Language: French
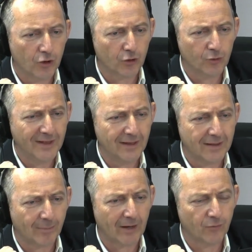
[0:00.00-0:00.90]
Aujourd'hui,
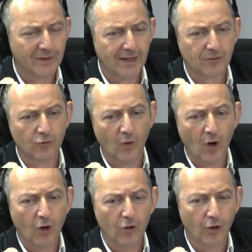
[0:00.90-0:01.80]
d'après vous, quelles sont
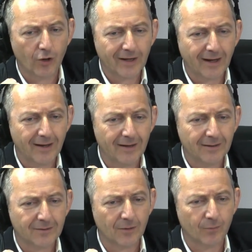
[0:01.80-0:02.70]
leurs
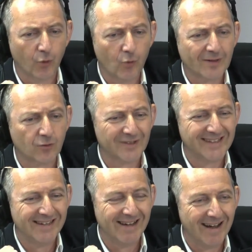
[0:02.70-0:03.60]
craintes Pourquoi
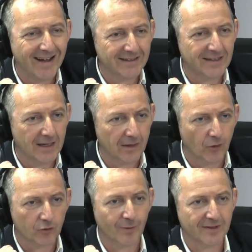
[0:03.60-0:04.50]
sont-ils inquiets,
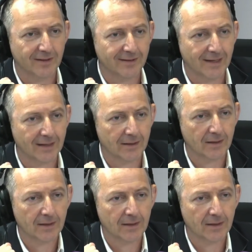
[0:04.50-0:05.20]
Françoise Nissen